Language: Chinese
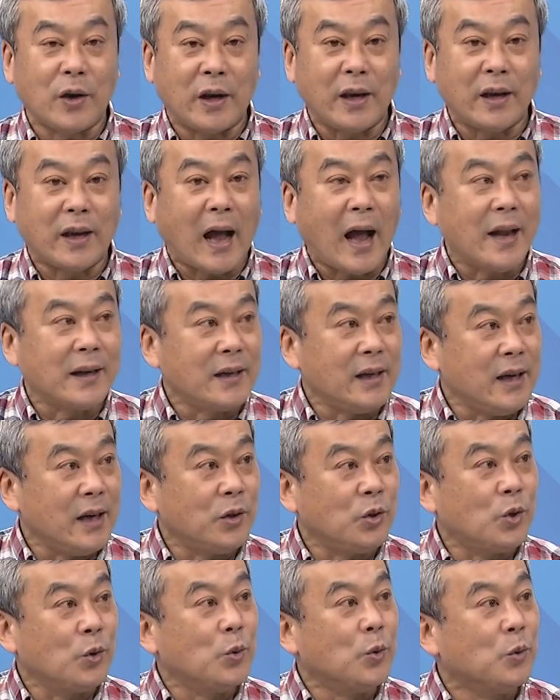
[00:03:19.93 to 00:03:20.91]
你看
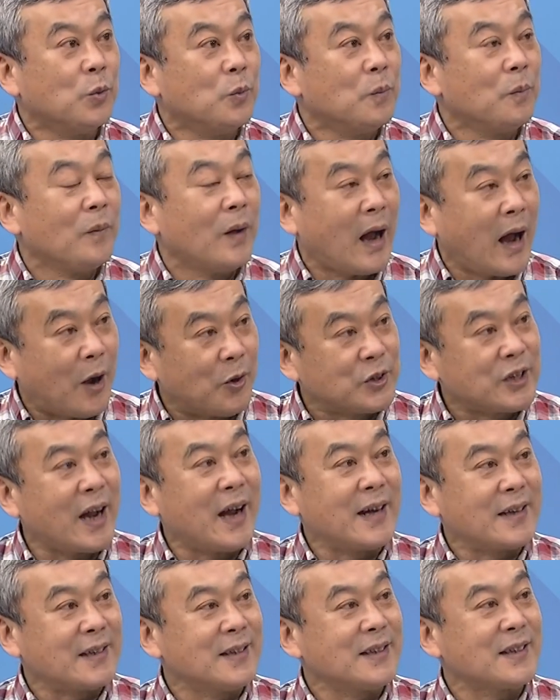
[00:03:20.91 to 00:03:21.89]
印度好
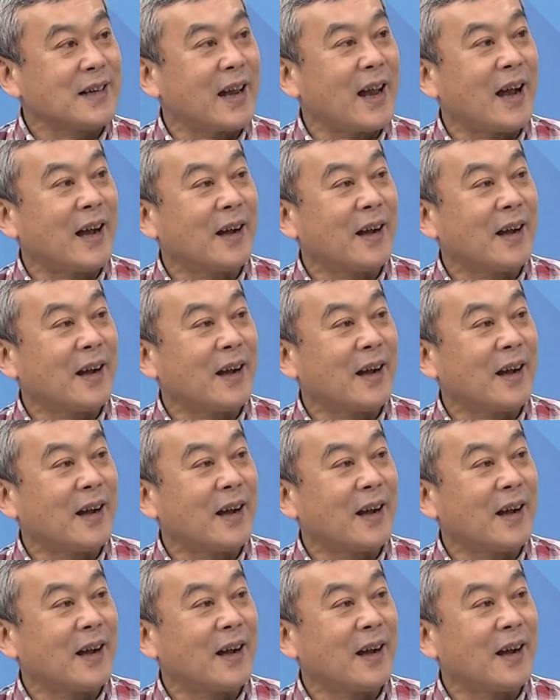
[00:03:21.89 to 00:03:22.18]
像也是这样。